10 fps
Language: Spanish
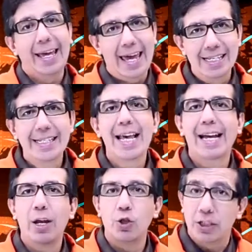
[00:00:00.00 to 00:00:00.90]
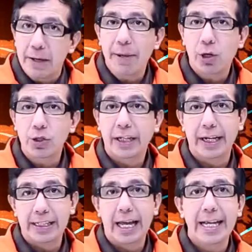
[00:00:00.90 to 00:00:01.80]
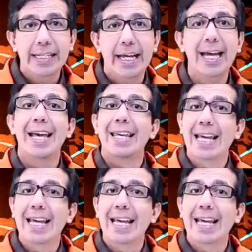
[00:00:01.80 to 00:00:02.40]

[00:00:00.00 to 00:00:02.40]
que hacía que los químicos se cristalicen